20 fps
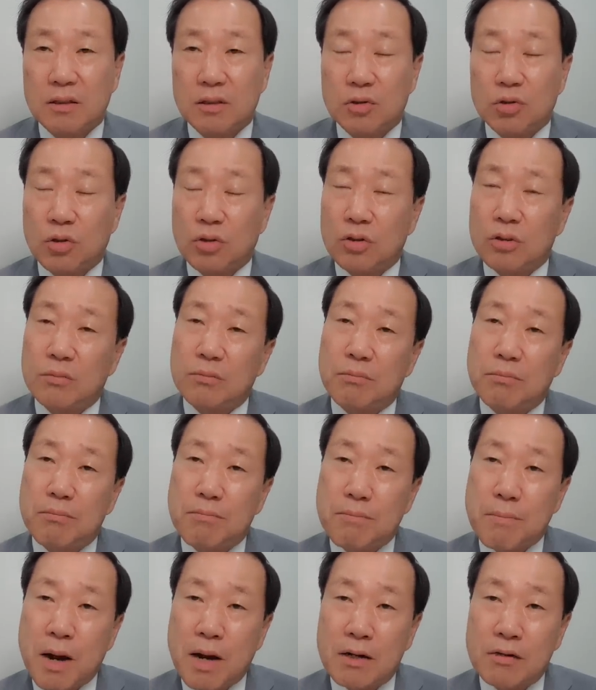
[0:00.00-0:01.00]
저는
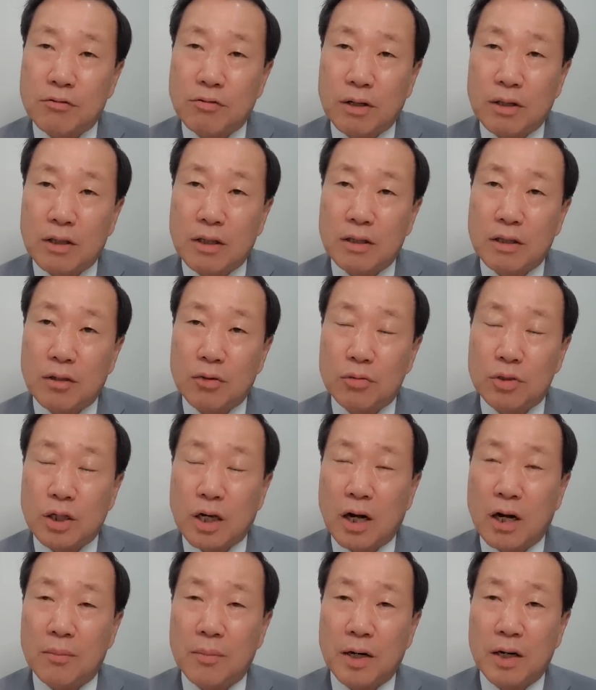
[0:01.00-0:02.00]
말도 안 된다고
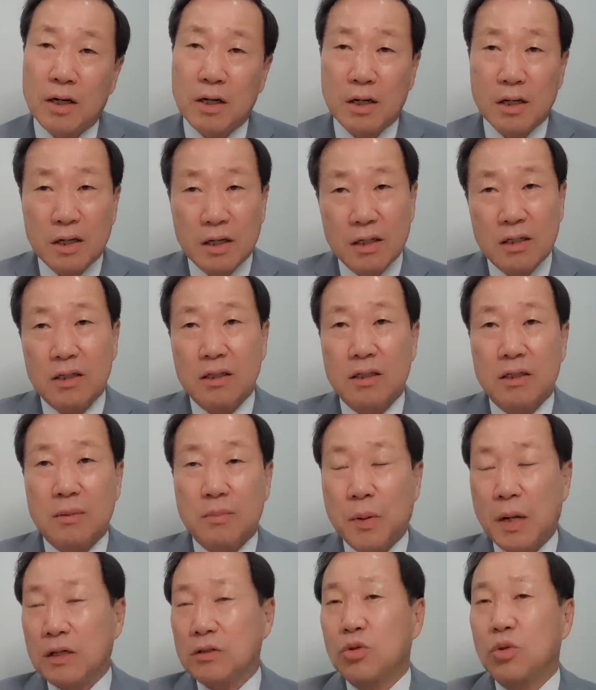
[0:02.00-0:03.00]
제가 아마 그
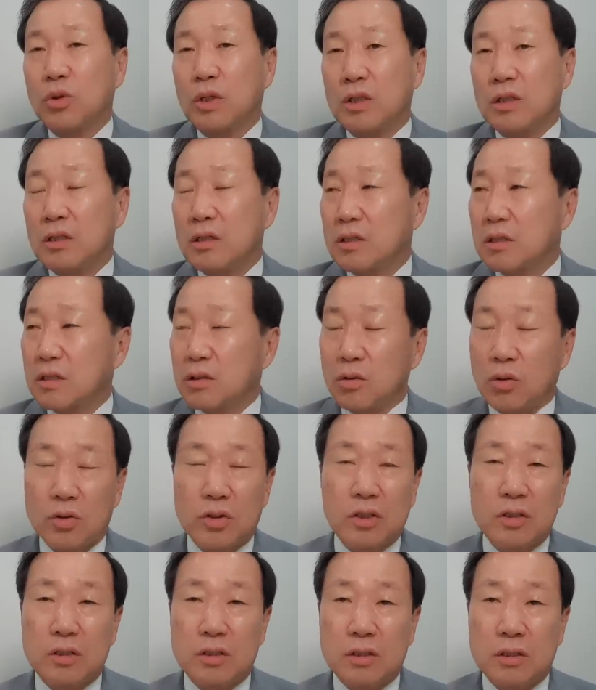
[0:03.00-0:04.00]
방송이든
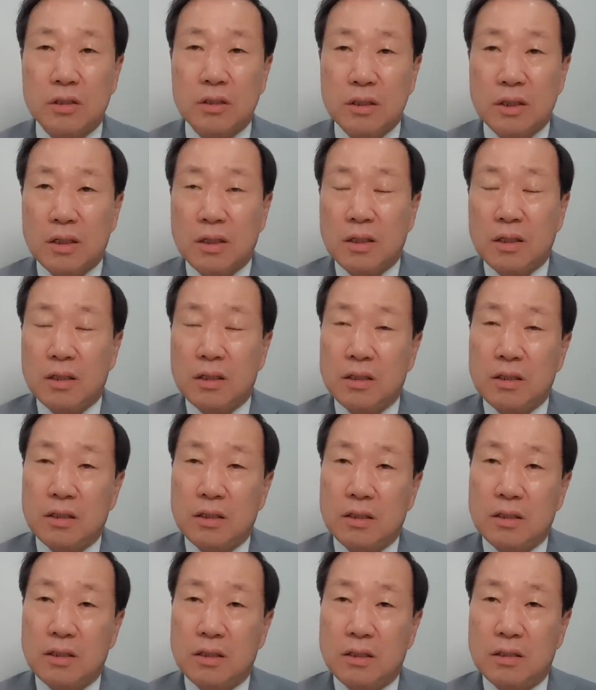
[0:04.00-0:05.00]
어디든
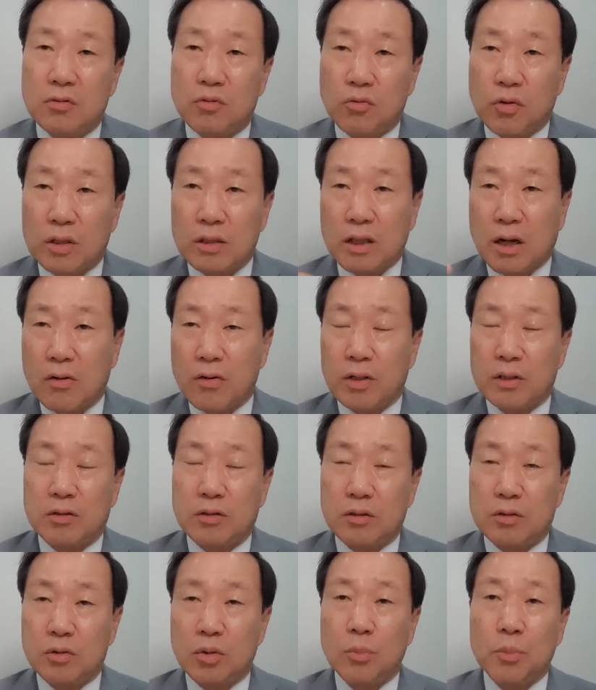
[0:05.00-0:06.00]
그
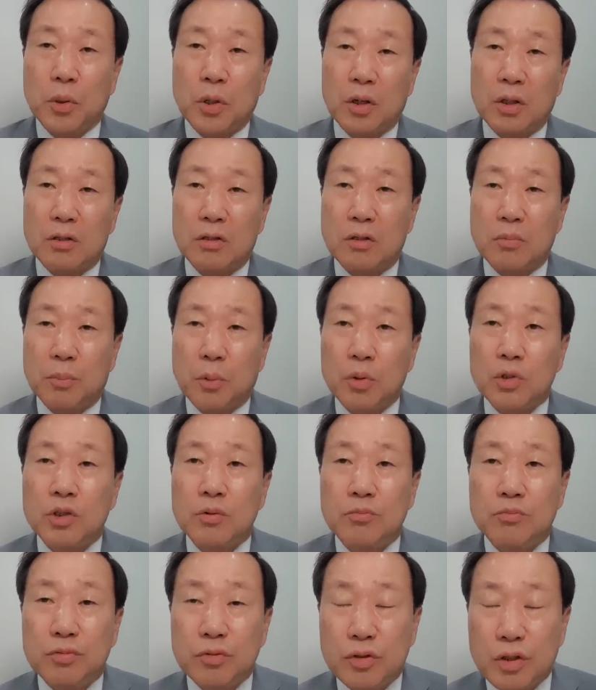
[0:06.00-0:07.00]
나와서 논평하는 거
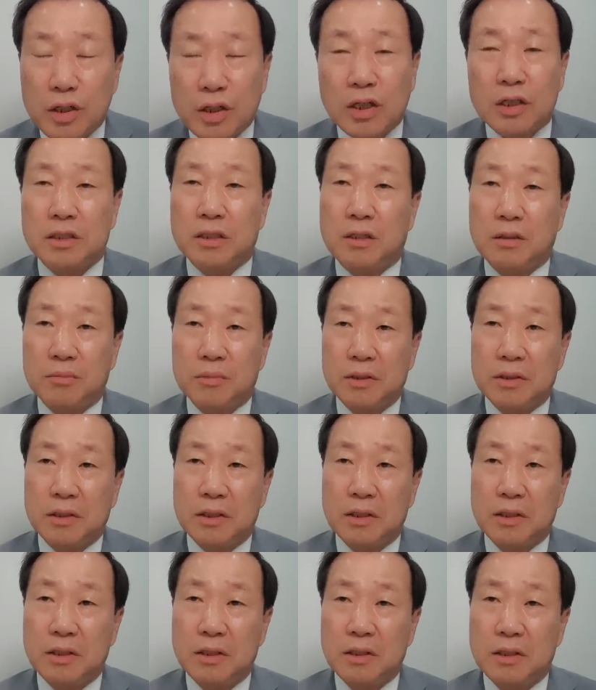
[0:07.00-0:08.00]
보신 분들이 계실 겁니다.
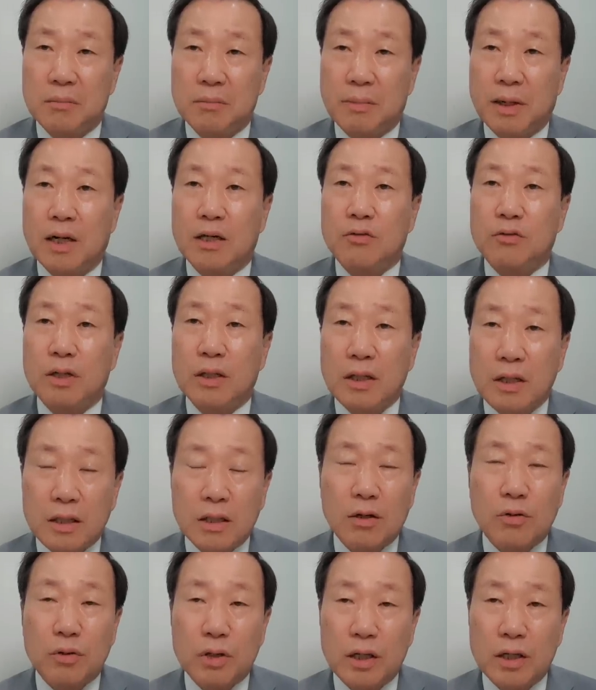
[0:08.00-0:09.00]
말도 안
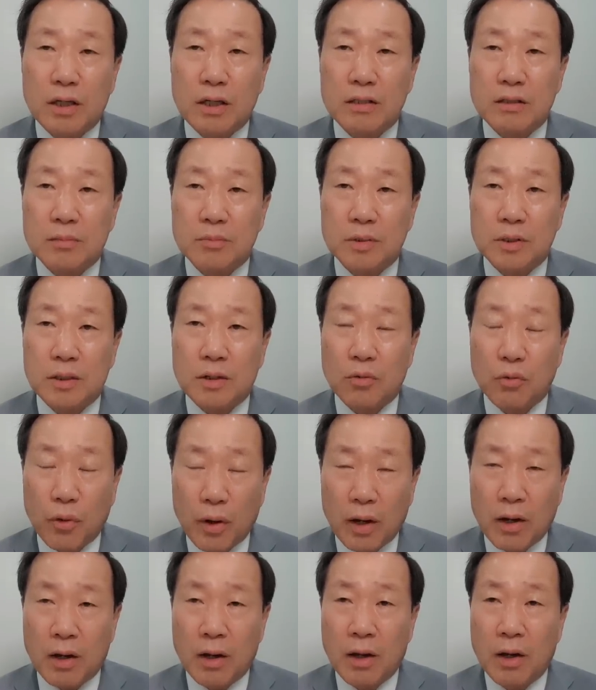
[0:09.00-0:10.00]
된다고 얘기를 했습니다.
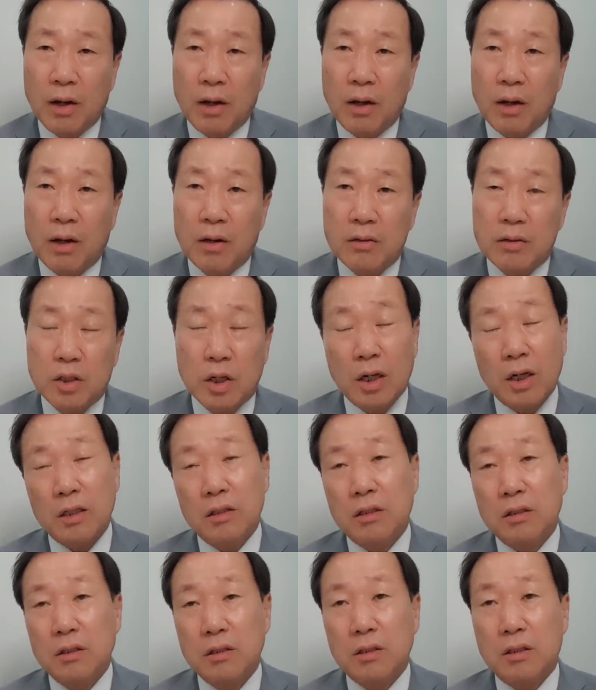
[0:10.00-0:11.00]
왜? 제가
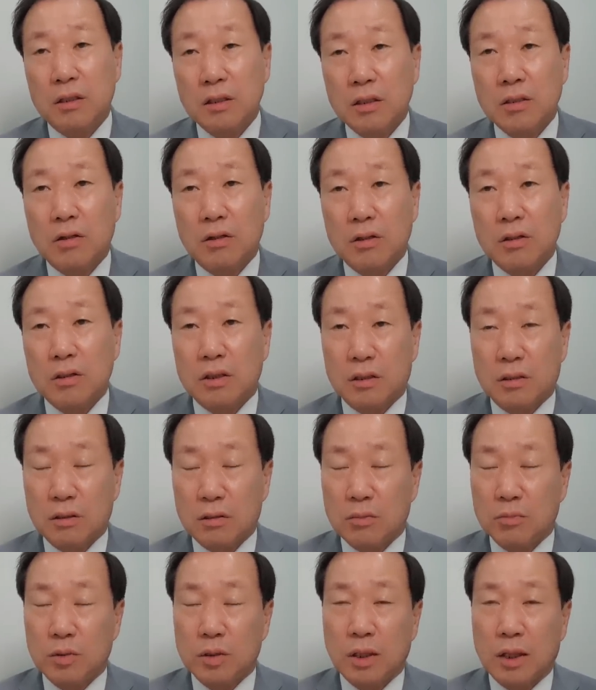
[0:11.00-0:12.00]
들은 근거는 이런
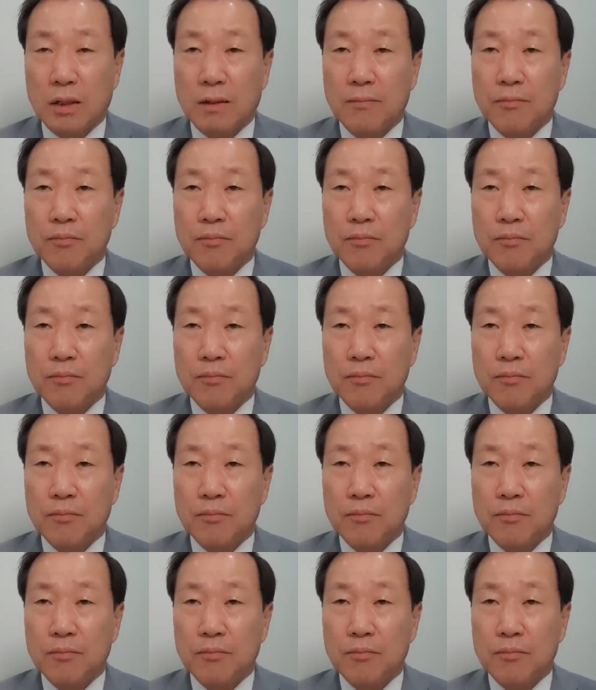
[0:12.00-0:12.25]
겁니다.